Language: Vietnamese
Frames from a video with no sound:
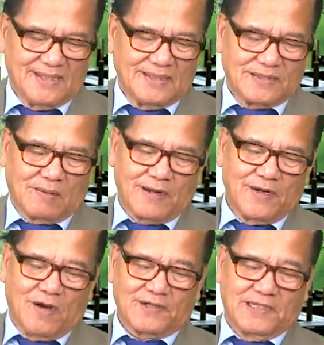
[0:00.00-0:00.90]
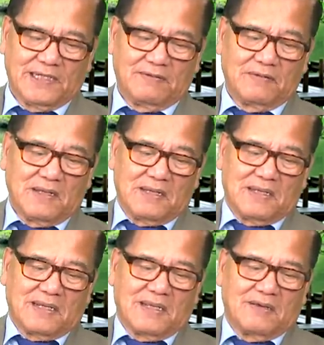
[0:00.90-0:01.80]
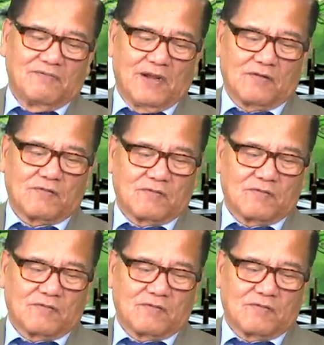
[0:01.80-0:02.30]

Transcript: Trong khi đó thì việc